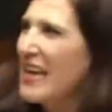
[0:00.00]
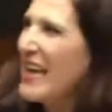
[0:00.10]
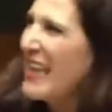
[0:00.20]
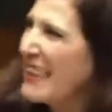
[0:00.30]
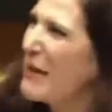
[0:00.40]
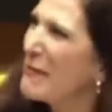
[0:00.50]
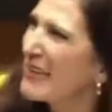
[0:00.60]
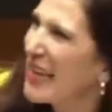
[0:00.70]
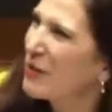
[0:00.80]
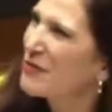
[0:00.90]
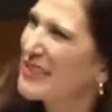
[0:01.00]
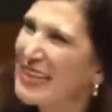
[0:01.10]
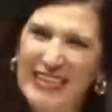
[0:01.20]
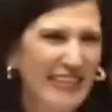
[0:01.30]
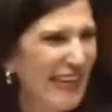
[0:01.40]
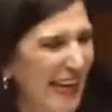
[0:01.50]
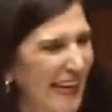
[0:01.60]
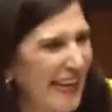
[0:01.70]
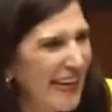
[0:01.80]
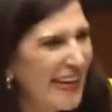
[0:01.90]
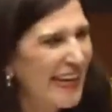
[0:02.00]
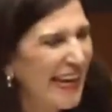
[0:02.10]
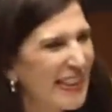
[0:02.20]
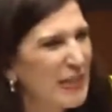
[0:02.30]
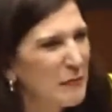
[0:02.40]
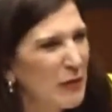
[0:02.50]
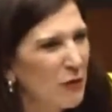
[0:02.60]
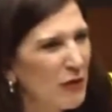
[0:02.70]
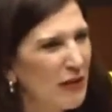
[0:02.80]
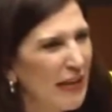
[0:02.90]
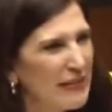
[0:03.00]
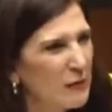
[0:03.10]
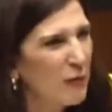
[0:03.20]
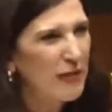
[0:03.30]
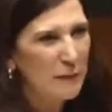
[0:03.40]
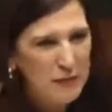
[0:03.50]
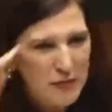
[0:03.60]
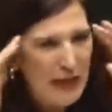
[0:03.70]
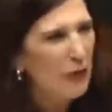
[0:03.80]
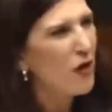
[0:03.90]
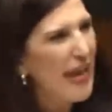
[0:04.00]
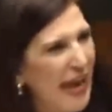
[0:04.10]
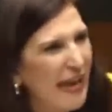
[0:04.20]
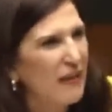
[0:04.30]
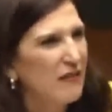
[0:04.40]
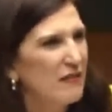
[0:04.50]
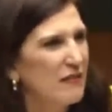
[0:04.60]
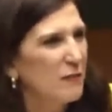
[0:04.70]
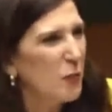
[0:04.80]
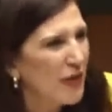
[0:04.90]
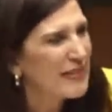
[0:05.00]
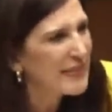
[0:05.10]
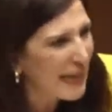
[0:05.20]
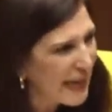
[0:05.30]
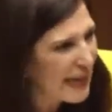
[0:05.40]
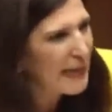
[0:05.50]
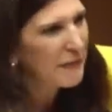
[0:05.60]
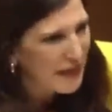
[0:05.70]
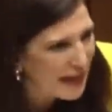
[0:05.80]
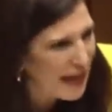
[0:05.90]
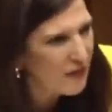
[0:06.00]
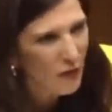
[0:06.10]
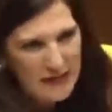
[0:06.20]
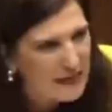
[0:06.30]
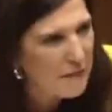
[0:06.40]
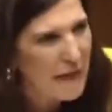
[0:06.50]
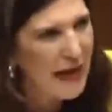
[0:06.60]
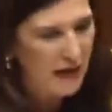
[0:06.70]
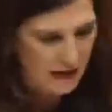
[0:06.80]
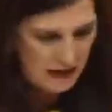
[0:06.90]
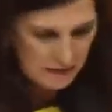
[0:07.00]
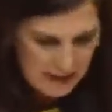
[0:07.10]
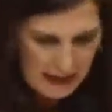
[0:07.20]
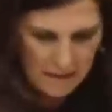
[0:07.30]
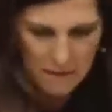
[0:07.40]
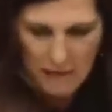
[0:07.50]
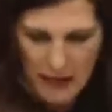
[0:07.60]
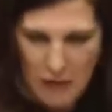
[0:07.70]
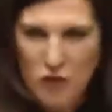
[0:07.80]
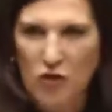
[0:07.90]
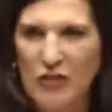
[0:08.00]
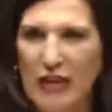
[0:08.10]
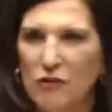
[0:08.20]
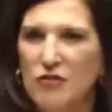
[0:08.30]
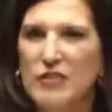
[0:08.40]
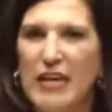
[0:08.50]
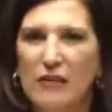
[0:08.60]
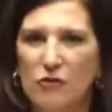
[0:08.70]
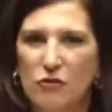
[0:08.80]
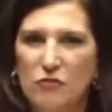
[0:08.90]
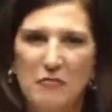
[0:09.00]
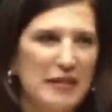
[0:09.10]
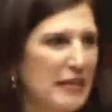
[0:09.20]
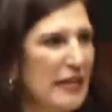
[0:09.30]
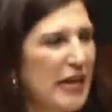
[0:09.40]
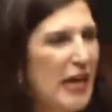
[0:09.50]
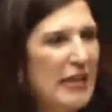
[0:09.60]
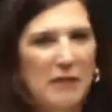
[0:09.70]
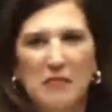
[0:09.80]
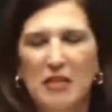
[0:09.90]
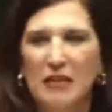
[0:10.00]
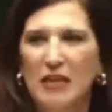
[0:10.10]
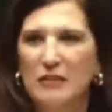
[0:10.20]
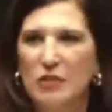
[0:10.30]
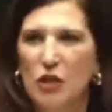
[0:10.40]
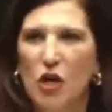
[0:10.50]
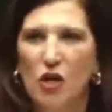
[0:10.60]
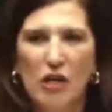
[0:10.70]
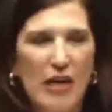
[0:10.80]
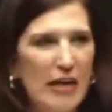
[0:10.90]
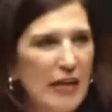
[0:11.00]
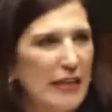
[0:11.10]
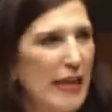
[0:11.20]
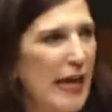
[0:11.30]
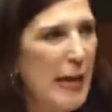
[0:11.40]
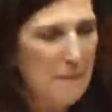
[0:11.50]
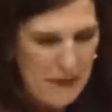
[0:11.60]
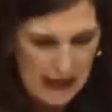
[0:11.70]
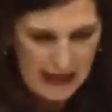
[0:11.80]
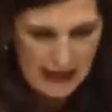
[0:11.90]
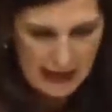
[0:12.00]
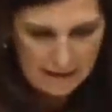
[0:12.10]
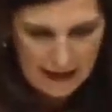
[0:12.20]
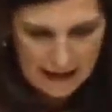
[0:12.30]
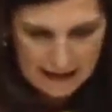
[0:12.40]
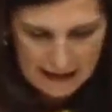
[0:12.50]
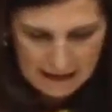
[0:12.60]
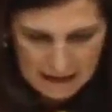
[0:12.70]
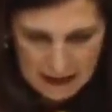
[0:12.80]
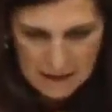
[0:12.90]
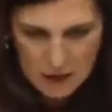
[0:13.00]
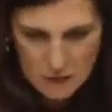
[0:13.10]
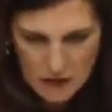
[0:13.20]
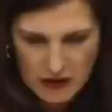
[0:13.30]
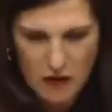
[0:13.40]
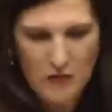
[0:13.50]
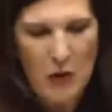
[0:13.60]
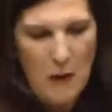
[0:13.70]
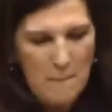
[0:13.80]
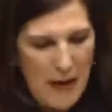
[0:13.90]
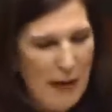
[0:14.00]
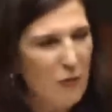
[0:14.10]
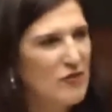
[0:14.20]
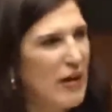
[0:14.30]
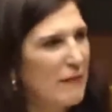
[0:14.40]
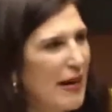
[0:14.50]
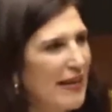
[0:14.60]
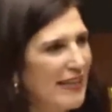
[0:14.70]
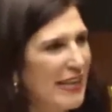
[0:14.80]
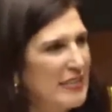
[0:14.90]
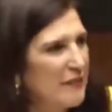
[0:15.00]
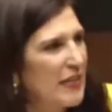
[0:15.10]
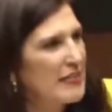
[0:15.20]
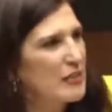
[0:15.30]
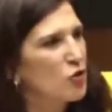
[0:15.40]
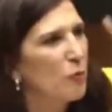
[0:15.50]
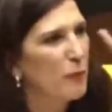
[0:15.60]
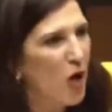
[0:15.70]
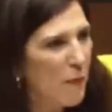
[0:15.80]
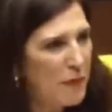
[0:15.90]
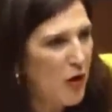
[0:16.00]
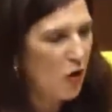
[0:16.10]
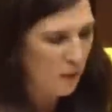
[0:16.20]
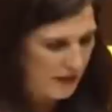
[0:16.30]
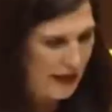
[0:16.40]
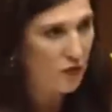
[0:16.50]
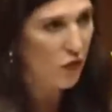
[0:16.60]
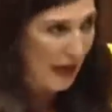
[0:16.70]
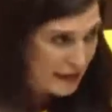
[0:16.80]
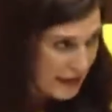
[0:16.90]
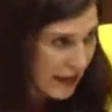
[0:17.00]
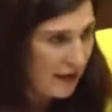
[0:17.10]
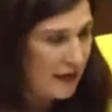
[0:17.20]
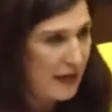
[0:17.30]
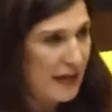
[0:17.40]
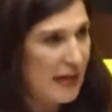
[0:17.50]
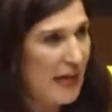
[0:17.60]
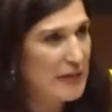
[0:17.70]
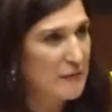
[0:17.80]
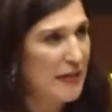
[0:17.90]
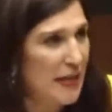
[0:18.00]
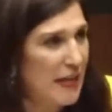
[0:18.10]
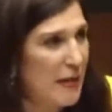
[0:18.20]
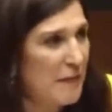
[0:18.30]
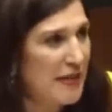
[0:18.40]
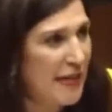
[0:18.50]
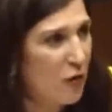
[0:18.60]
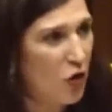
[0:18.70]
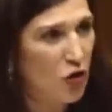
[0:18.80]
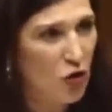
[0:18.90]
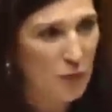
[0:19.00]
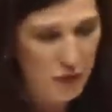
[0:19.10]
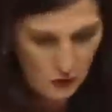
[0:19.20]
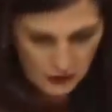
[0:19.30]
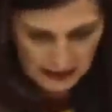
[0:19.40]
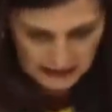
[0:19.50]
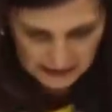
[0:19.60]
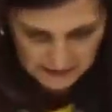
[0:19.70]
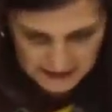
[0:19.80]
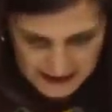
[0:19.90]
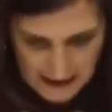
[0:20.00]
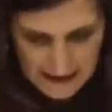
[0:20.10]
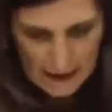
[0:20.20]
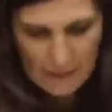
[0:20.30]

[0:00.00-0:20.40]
¿De verdad ustedes creen que han disminuido la desigualdad? Pues, ¿Qué no leen? Pónganse a leer, de verdad, no hace mal. Miren, vamos con datos ciertos. Más allá de mi intención de eh, hablar en términos políticos, vamos a hablar de las cifras de su propio gobierno, ese que es verdaderamente corrupto e ineficiente.